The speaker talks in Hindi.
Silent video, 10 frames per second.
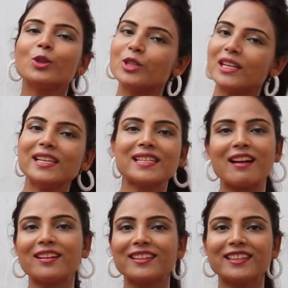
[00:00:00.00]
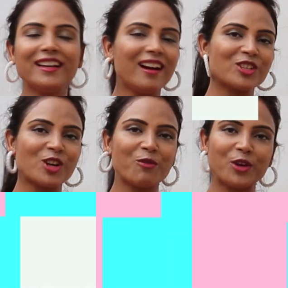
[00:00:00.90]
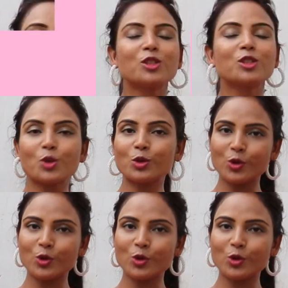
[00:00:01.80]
तो चलिए स्टार्ट करते हैं आज का वीडियो सो so,